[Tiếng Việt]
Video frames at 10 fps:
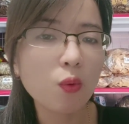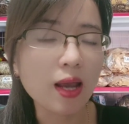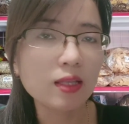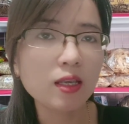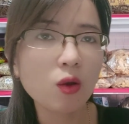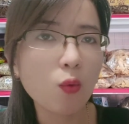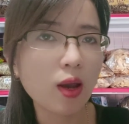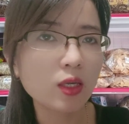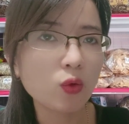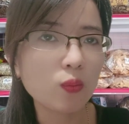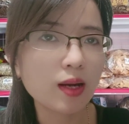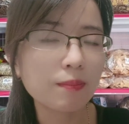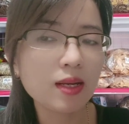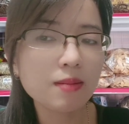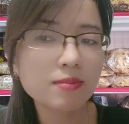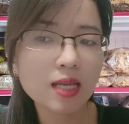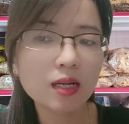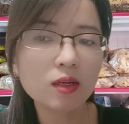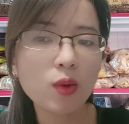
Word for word: quả thì ngoài dùng nấm liêm xanh,